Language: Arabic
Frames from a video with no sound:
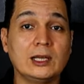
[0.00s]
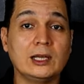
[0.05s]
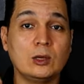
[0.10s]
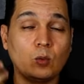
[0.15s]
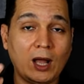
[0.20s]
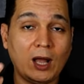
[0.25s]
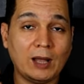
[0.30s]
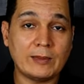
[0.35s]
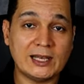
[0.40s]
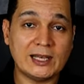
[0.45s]

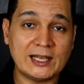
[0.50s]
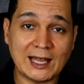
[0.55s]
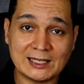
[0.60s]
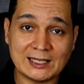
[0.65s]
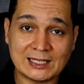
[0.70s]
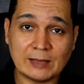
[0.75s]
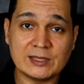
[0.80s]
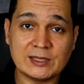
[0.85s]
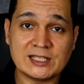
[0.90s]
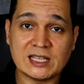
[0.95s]
الوحمه اللي
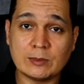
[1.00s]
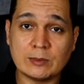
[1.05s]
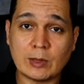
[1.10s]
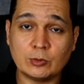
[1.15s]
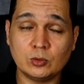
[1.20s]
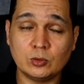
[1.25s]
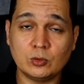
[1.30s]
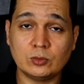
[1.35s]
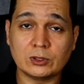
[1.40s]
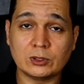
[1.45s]
على الكبد زي ما
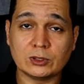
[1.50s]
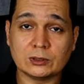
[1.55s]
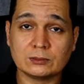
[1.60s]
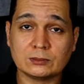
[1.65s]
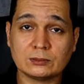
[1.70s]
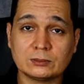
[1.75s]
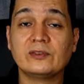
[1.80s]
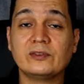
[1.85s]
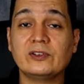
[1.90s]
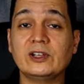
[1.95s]
بنقول
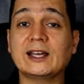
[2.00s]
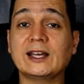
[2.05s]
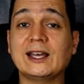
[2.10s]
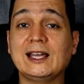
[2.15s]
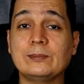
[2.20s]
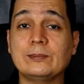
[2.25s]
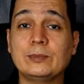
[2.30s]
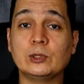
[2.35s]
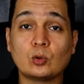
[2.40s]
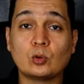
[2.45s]
في
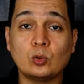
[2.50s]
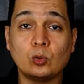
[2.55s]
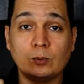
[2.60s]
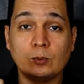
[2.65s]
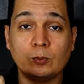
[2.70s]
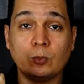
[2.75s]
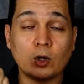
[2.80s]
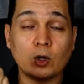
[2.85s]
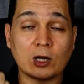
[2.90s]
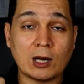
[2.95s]
الغالب
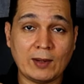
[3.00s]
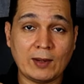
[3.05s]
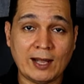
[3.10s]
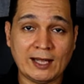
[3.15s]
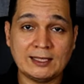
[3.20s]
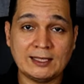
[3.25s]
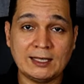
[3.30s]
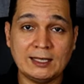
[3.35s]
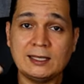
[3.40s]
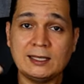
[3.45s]
بتكون بؤره
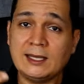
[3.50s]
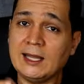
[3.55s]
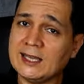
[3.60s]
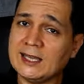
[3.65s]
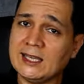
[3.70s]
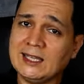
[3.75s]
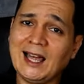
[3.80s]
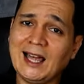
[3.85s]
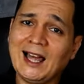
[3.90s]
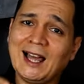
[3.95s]
واحده
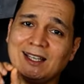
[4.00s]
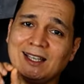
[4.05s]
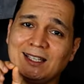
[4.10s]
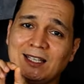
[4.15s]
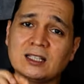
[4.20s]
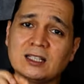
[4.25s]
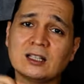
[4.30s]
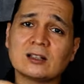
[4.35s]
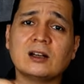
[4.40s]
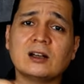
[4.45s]
لكن
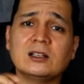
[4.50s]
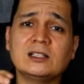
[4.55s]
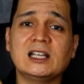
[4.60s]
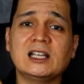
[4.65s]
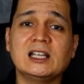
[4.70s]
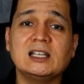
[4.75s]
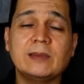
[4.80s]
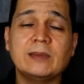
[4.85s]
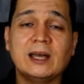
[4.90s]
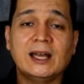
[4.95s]
احيانا
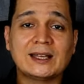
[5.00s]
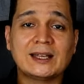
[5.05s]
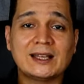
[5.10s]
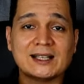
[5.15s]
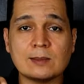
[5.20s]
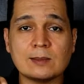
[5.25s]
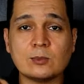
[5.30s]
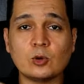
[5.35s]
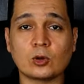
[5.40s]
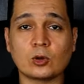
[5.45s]
قليله يبقى
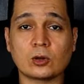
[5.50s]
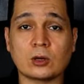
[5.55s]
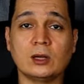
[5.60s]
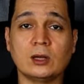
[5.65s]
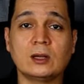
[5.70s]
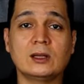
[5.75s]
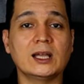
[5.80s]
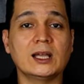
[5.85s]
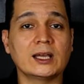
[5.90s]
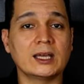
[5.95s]
كذا
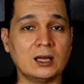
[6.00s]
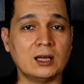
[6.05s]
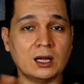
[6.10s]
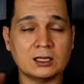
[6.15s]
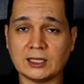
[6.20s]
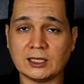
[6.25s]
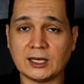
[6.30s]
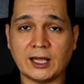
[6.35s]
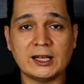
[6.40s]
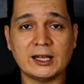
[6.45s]
بؤره لكن
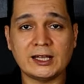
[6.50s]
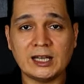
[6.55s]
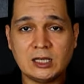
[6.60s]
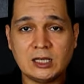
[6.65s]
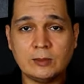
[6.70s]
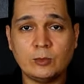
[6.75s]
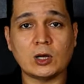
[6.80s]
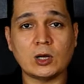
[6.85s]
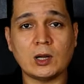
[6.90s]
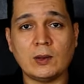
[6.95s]
اكتر حاجه
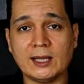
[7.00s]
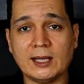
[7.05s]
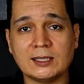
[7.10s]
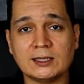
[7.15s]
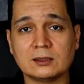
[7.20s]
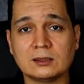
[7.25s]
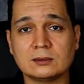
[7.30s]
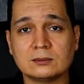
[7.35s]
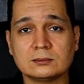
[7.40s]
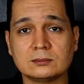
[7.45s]
هي بؤره
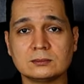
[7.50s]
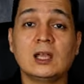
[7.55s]
واحده